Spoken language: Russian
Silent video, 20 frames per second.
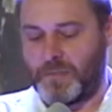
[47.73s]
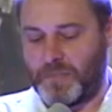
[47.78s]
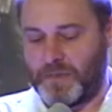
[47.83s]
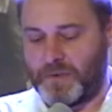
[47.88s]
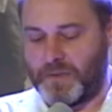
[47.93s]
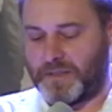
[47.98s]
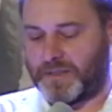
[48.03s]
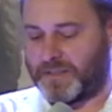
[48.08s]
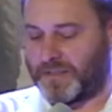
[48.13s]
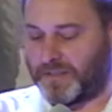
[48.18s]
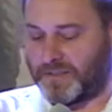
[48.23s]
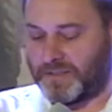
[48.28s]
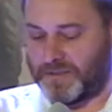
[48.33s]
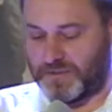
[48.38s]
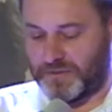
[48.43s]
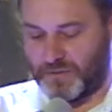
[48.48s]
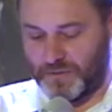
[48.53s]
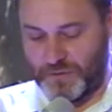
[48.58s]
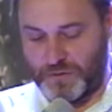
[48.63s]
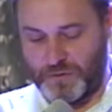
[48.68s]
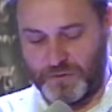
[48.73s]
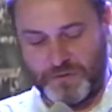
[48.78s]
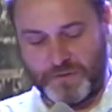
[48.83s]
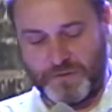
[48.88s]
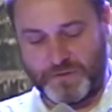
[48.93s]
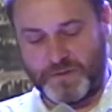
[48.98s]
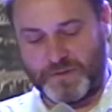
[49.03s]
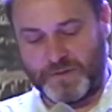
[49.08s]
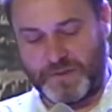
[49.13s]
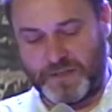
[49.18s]
э,
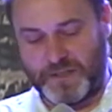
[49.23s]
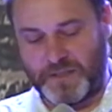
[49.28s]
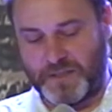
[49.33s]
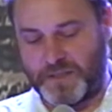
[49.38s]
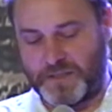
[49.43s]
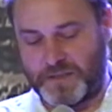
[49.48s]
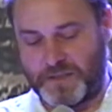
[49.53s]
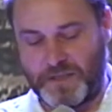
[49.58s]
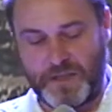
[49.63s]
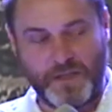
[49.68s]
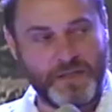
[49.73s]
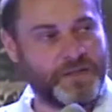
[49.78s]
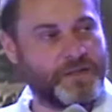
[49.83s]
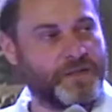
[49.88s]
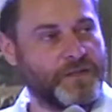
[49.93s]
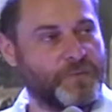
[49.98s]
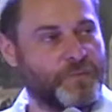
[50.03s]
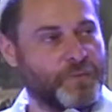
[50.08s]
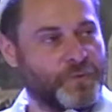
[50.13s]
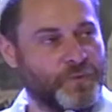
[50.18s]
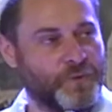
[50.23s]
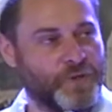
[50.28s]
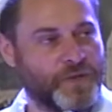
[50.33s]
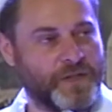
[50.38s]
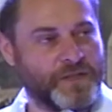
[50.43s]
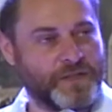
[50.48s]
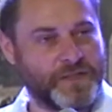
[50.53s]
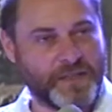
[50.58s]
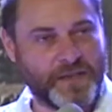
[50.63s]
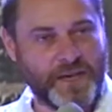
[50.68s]
но такие интересные
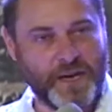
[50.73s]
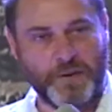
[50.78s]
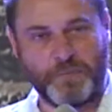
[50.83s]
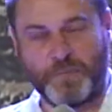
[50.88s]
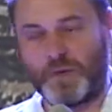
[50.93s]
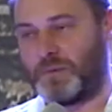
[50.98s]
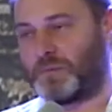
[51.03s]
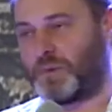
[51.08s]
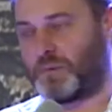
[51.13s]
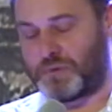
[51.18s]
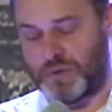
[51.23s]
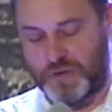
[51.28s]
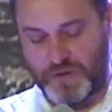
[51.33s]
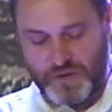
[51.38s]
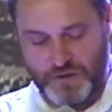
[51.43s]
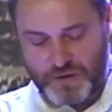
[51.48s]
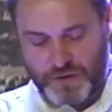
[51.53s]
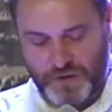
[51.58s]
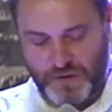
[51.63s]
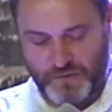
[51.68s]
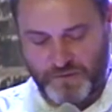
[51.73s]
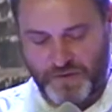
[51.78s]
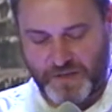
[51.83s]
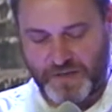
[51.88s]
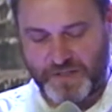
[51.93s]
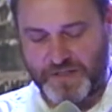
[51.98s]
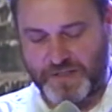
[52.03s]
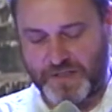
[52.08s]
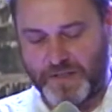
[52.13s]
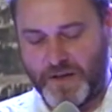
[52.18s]
получаются как бы обобщающие
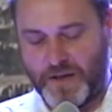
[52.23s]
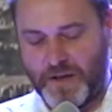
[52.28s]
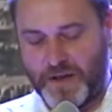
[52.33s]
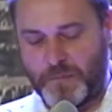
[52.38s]
фразы.